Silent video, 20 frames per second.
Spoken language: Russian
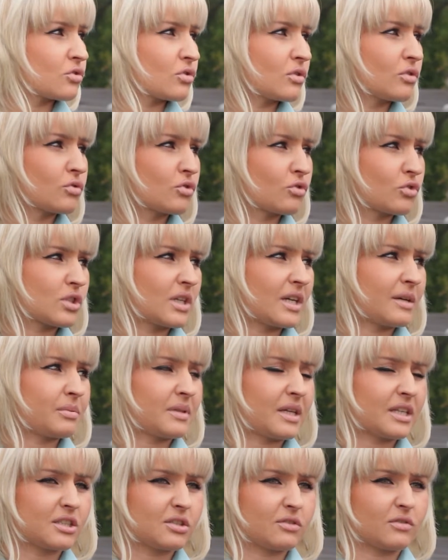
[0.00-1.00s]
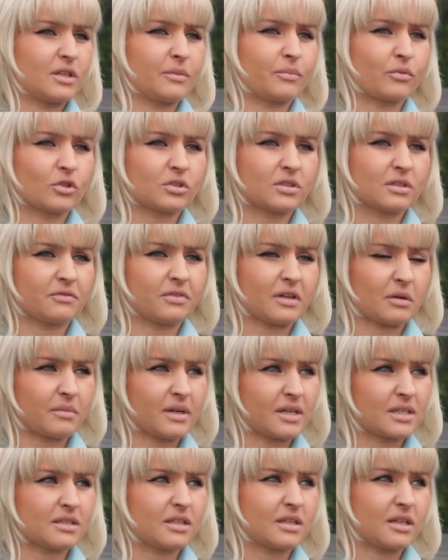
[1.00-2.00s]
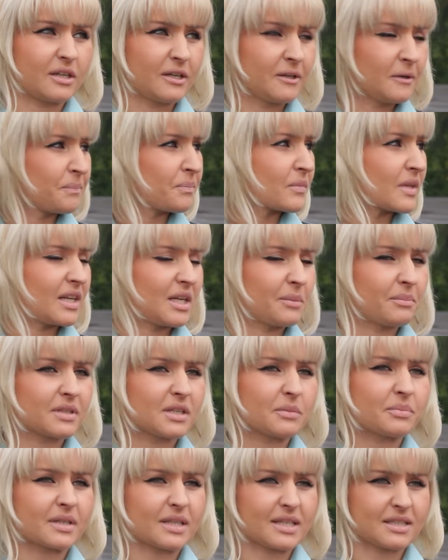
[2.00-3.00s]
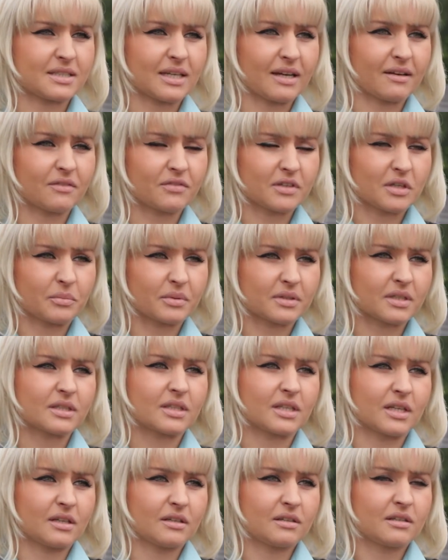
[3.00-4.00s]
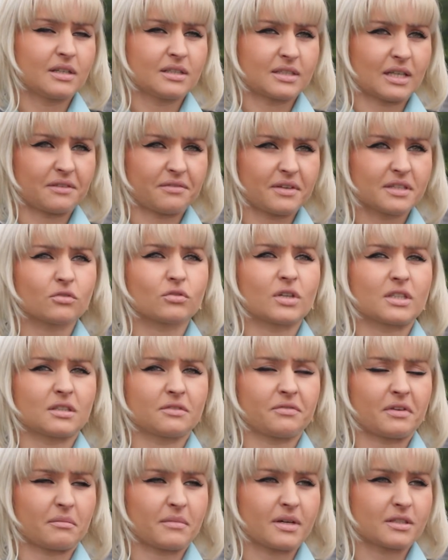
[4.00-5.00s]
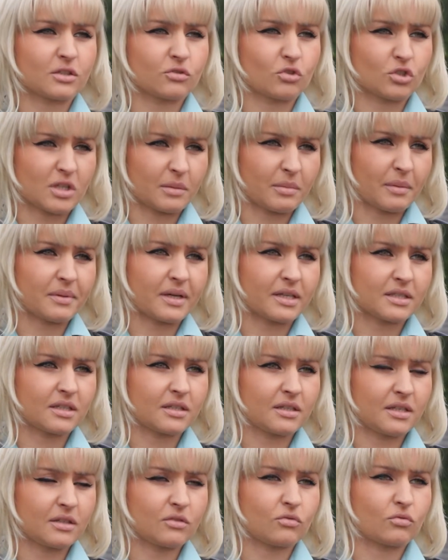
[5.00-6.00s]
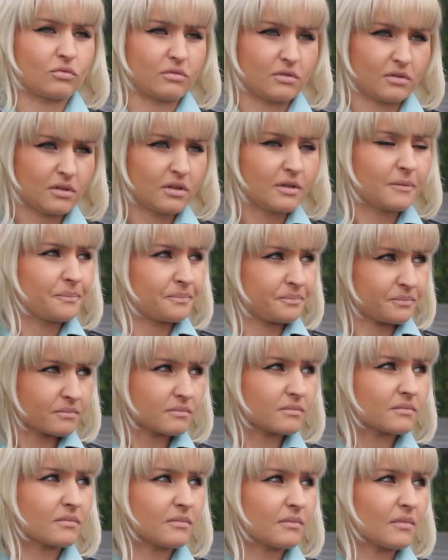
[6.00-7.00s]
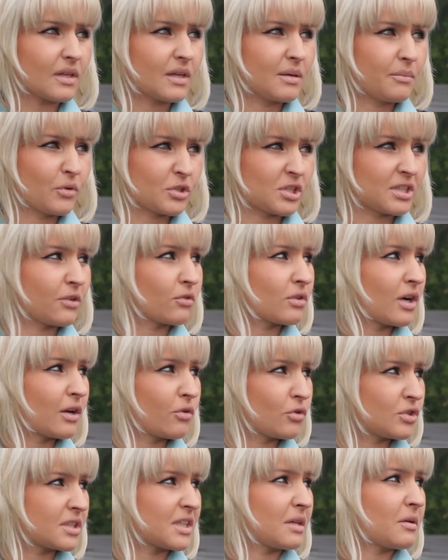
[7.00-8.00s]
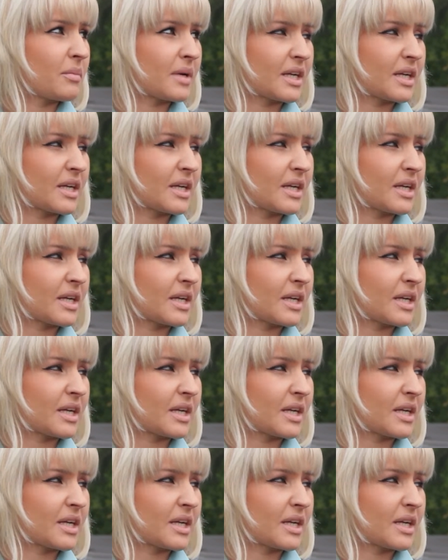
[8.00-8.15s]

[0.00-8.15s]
что люди уже оплачивали, просто информация либо не предоставили в ГИБДД. Соответственно, у нас информации тоже об оплате нету после того, как люди к нам